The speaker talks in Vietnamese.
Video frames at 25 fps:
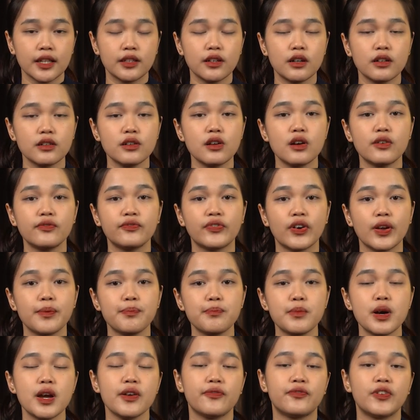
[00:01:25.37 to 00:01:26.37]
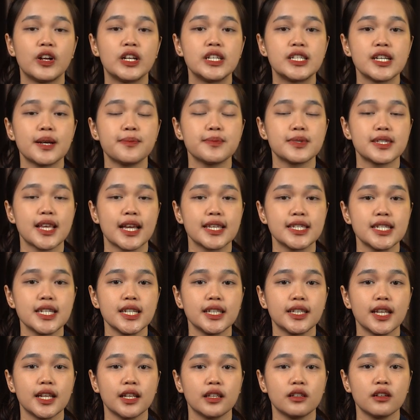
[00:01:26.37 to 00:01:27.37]
tương đương với 10% giá
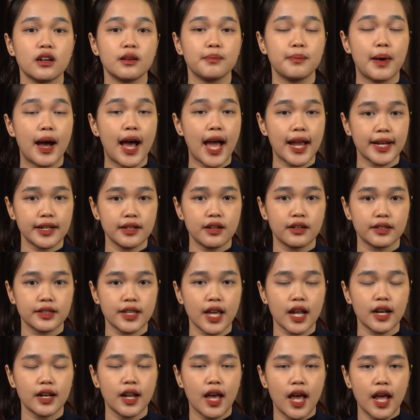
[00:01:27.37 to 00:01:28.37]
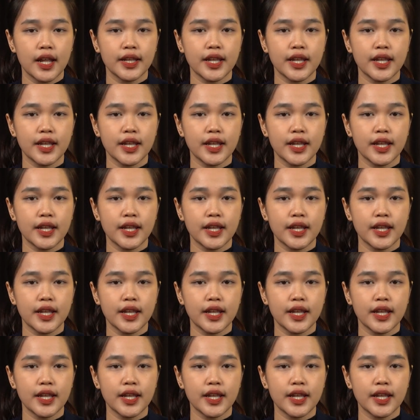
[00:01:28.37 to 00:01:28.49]
trị tiền thưởng mà anh được nhận